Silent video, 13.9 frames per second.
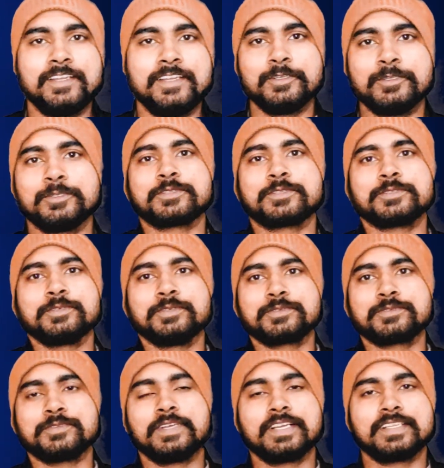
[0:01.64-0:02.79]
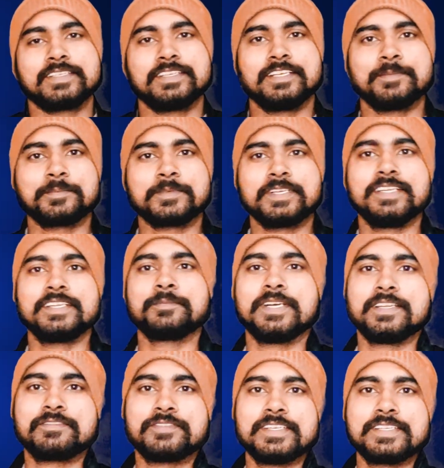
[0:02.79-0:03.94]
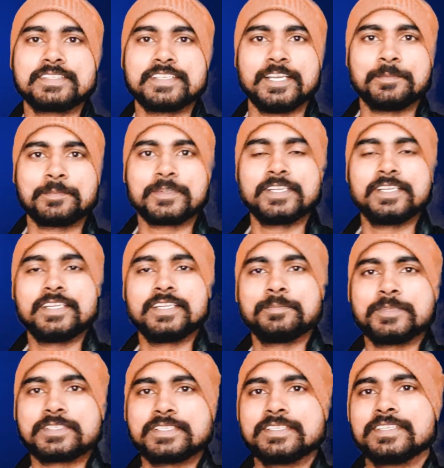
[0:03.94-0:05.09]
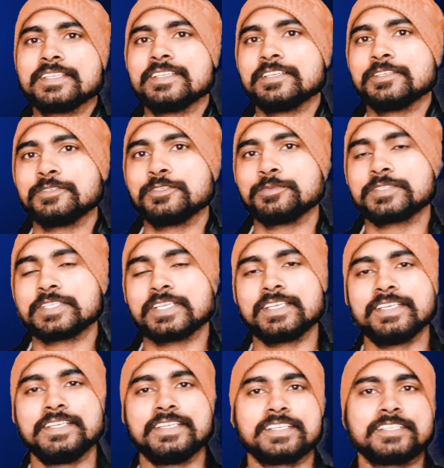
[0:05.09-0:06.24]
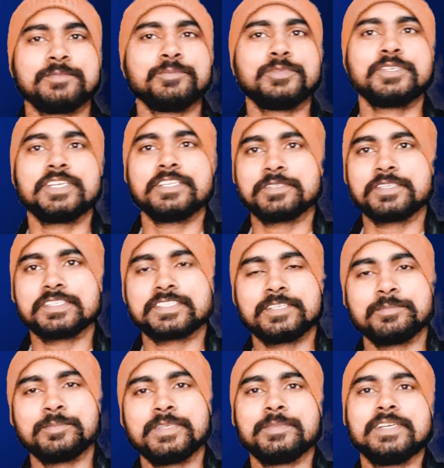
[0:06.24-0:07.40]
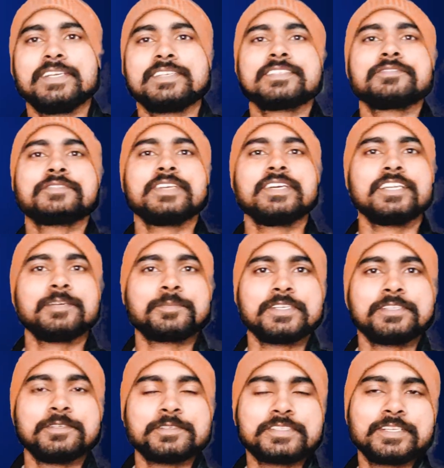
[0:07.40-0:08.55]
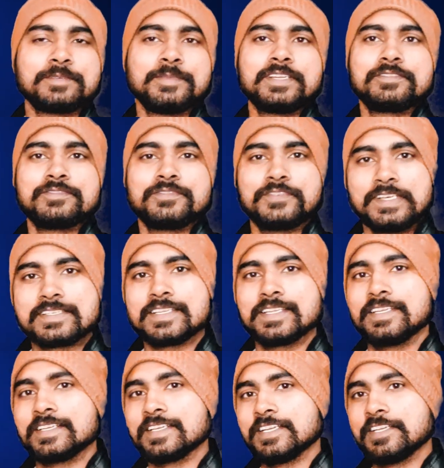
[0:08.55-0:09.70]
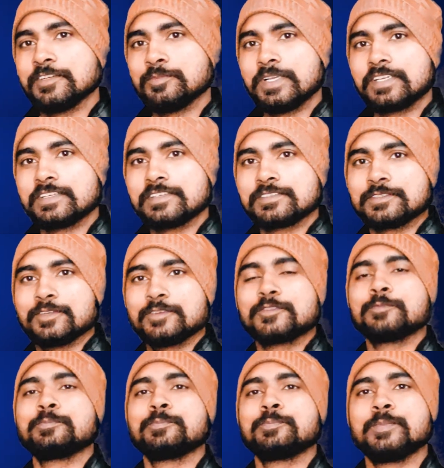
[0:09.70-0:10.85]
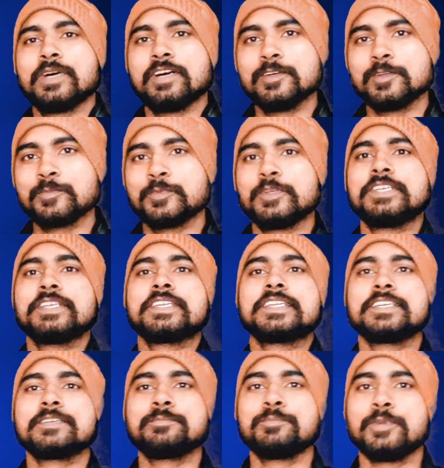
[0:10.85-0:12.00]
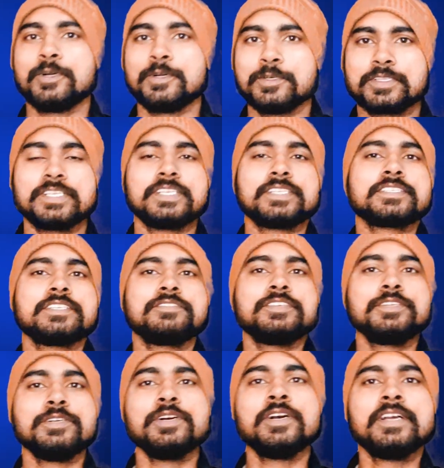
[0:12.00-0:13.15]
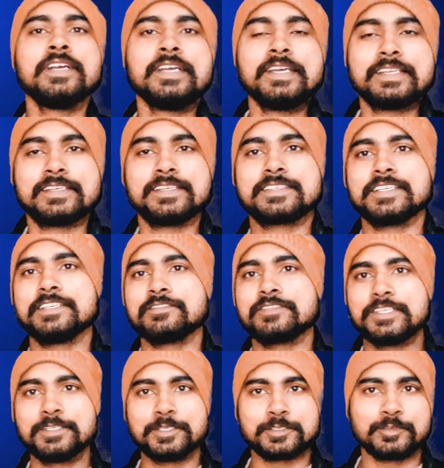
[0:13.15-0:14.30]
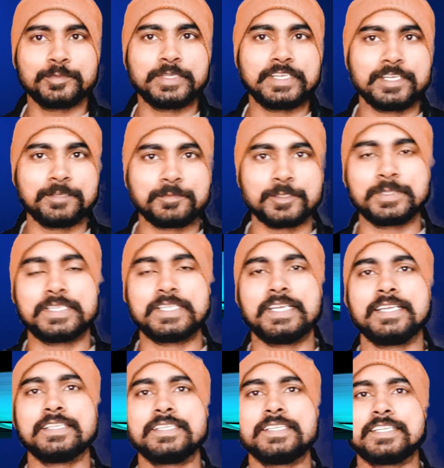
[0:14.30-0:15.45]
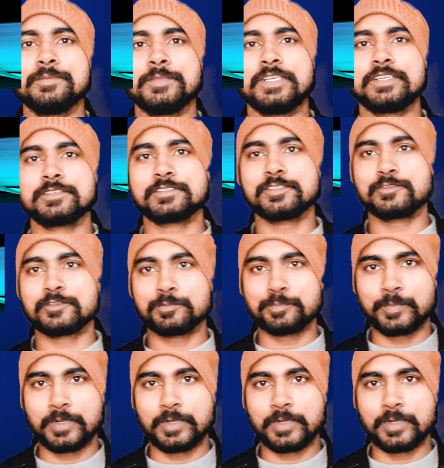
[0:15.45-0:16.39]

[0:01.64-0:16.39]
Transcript: हेलो दोस्तों स्वागत है आपका एक बार फिर से आपके पसंदीदा यूट्यूब चैनल इटा कंप्यूटर एजुकेशन में मैं आसिफ खान आपका दोस्त एक बार फिर से लेकर आया हूँ माइक्रोसॉफ्ट पावर पॉइंट की एक बहुत ही अच्छी वीडियो रिसेंट वीडियोस में मैंने आपको बताया था कि माइक्रोसॉफ्ट